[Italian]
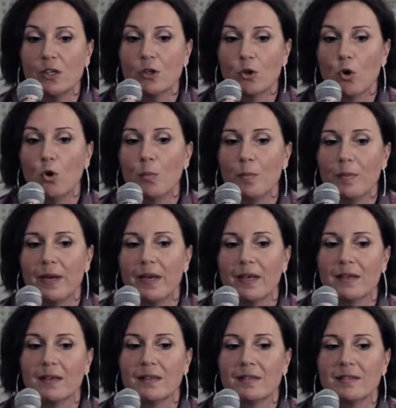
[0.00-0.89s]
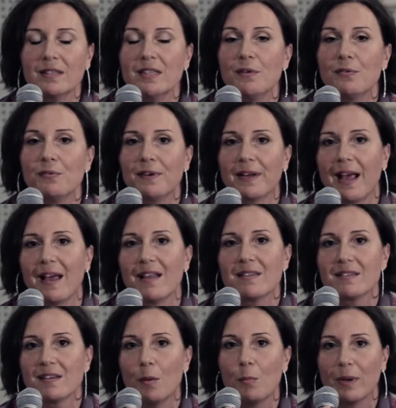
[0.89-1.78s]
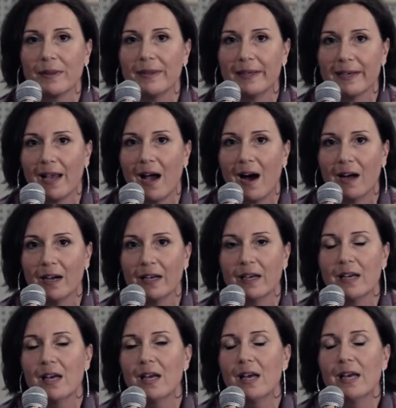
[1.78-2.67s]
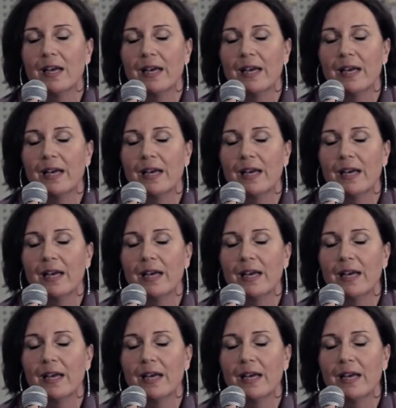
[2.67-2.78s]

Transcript: di come eh, si differenzia un materiale.